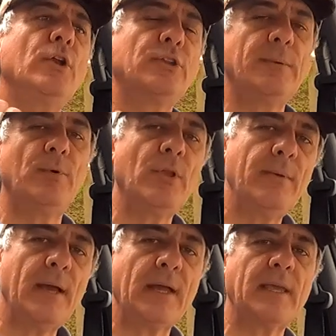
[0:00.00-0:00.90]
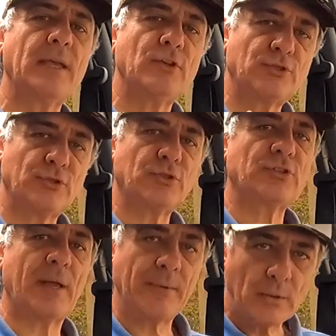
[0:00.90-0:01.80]
de los tipos de viajes que
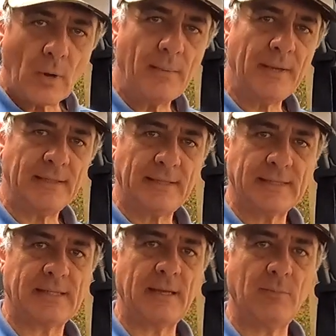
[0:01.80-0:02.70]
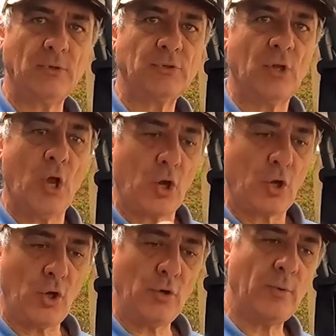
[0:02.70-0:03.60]
nosotros habitualmente hacemos
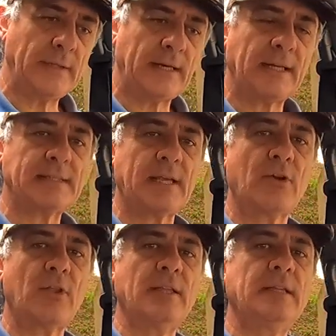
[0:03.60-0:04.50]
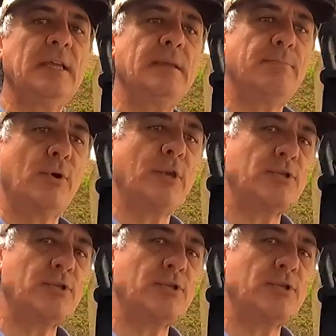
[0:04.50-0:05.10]
con nuestra casa rodante y por